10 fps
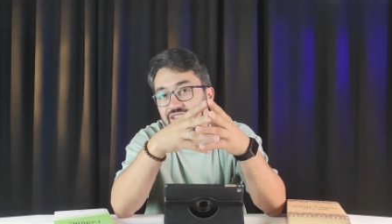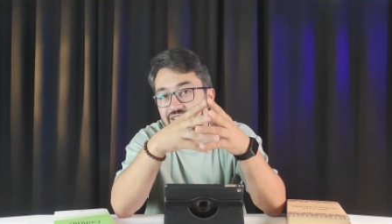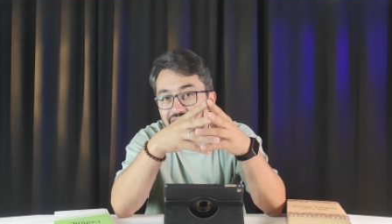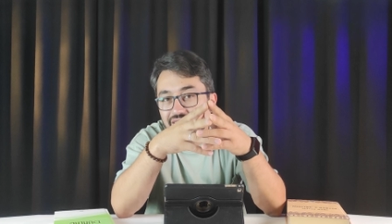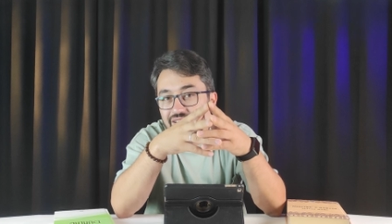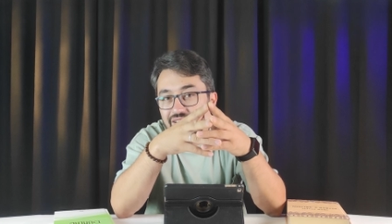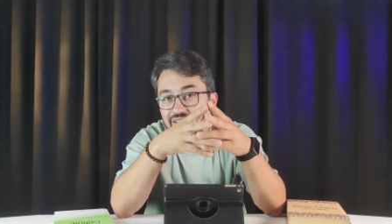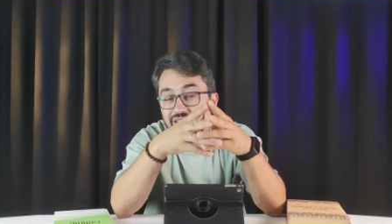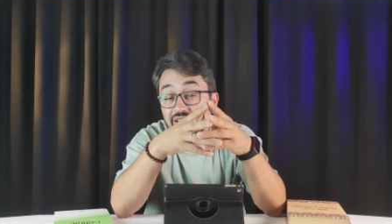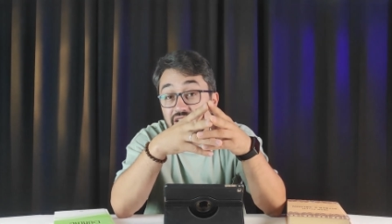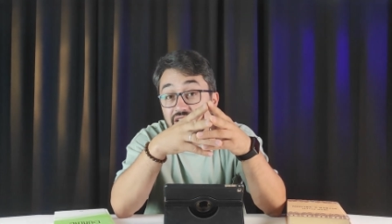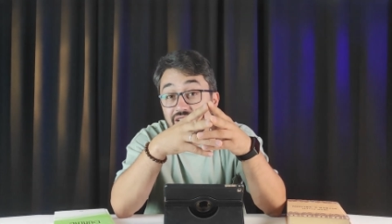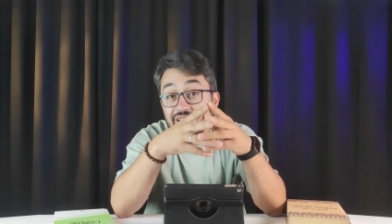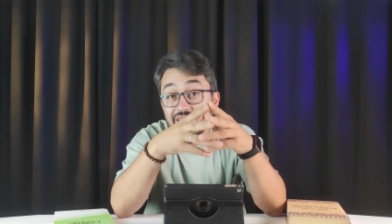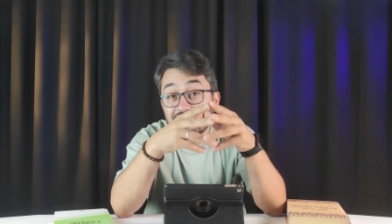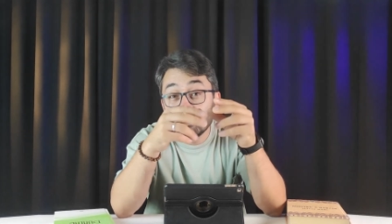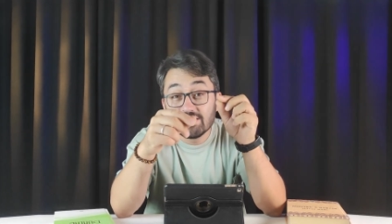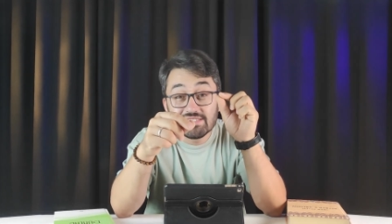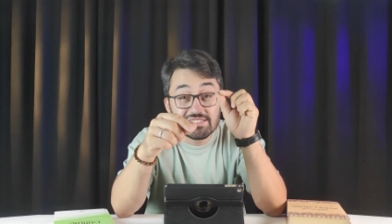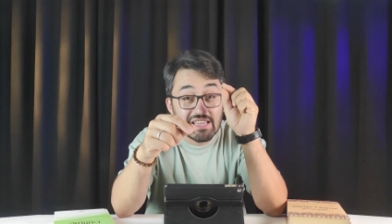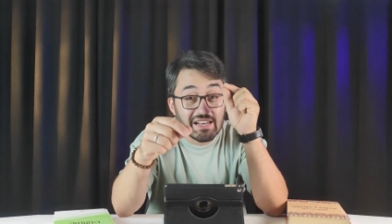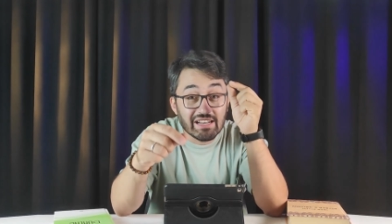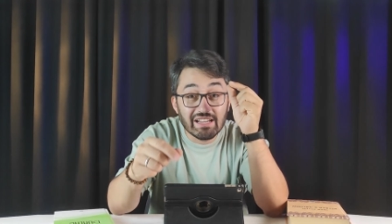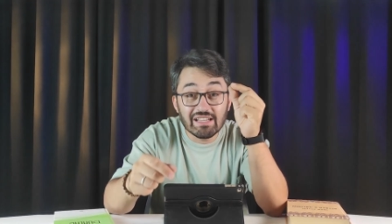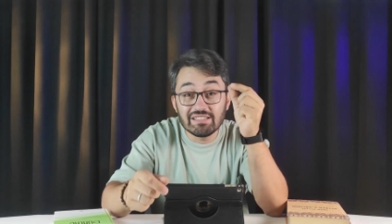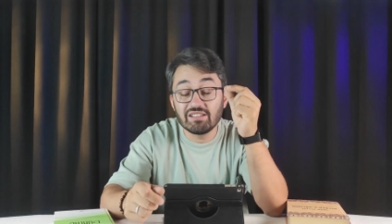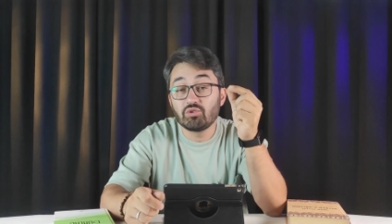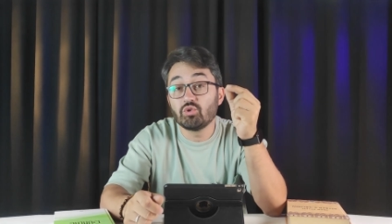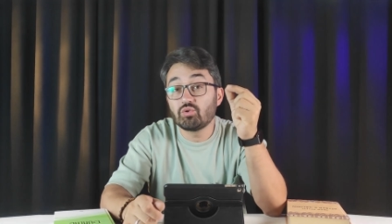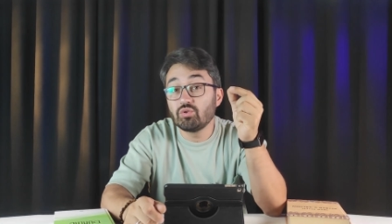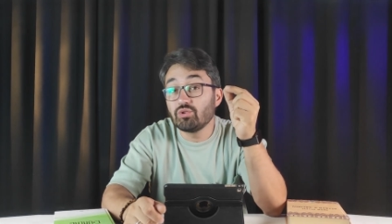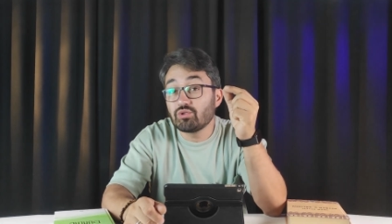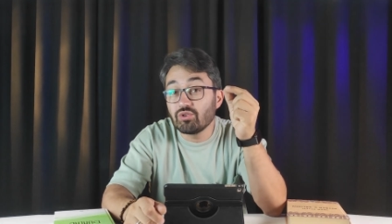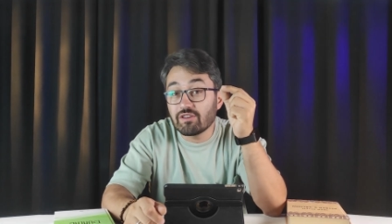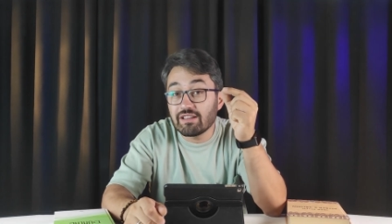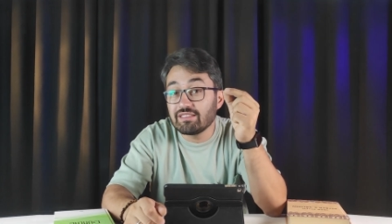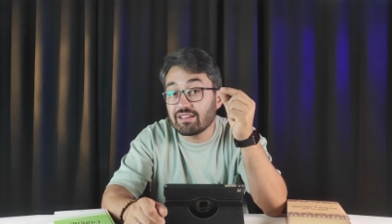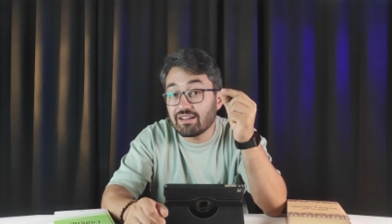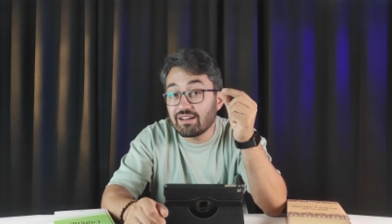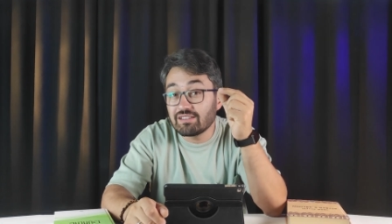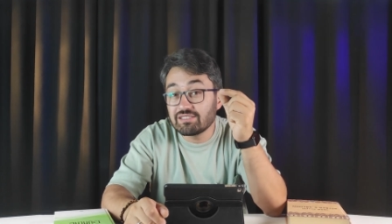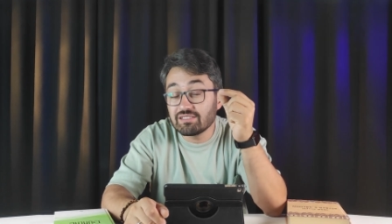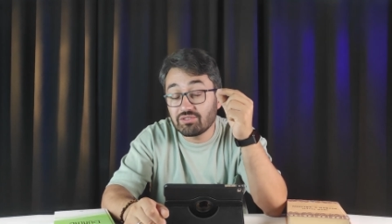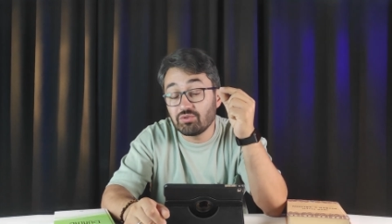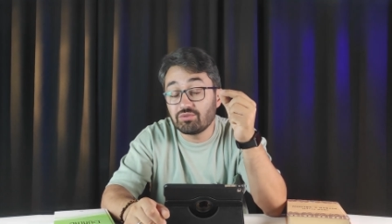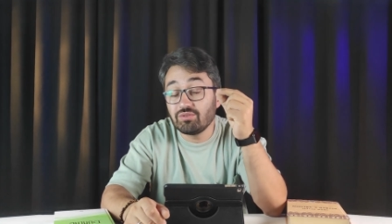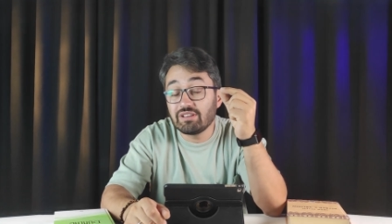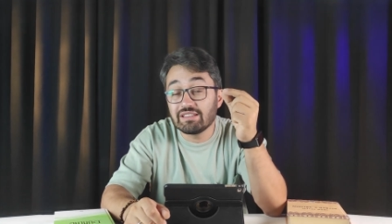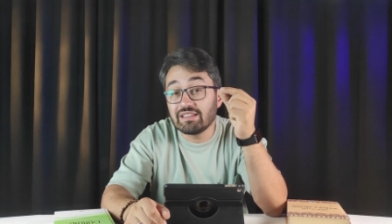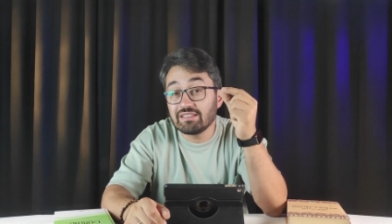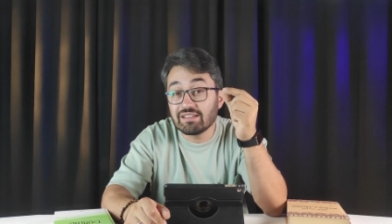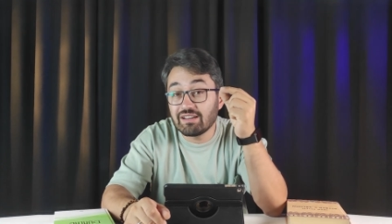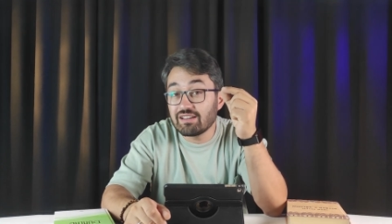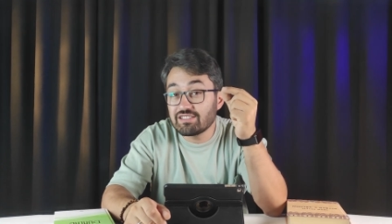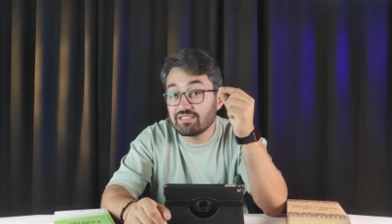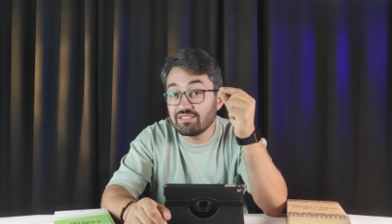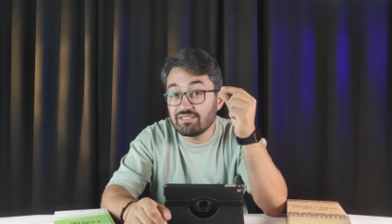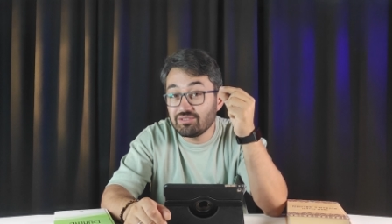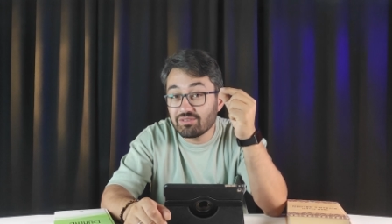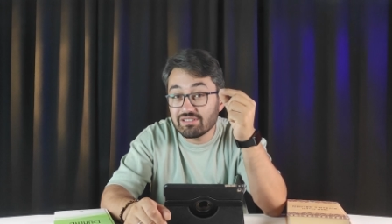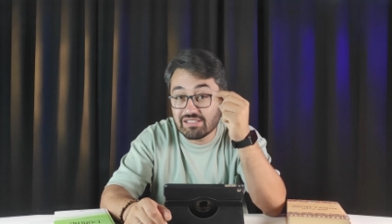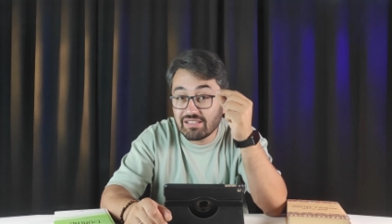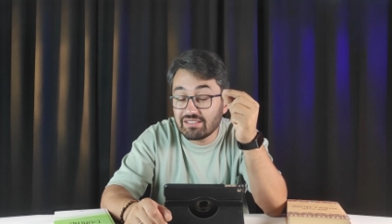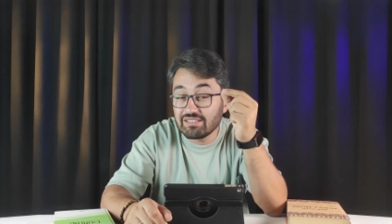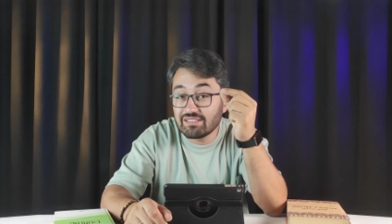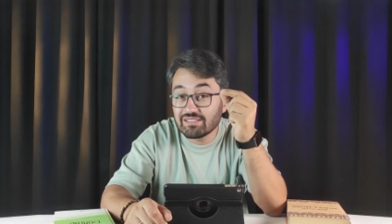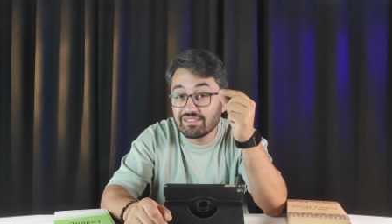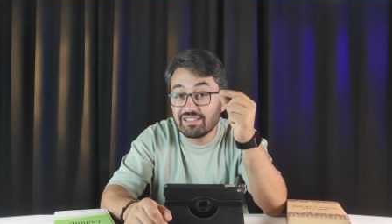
Yani zerre kadar kötülük gören de karşı kötülük eden de karşılığını görecektir